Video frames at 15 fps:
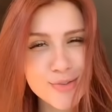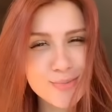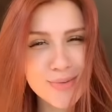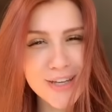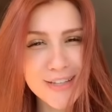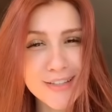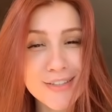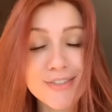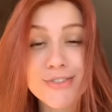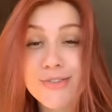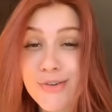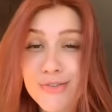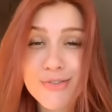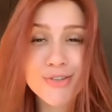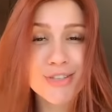bem que
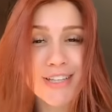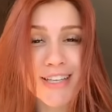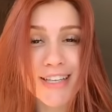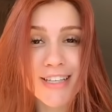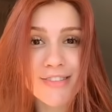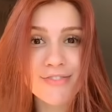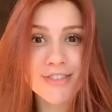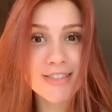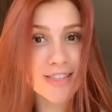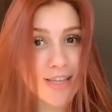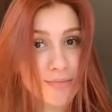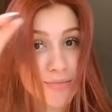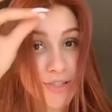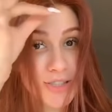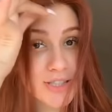todo rolê que você
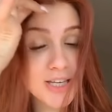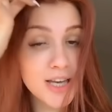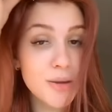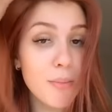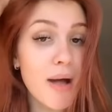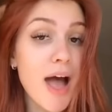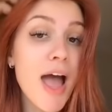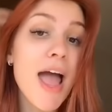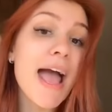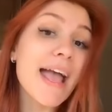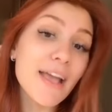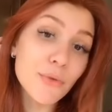me chama, eu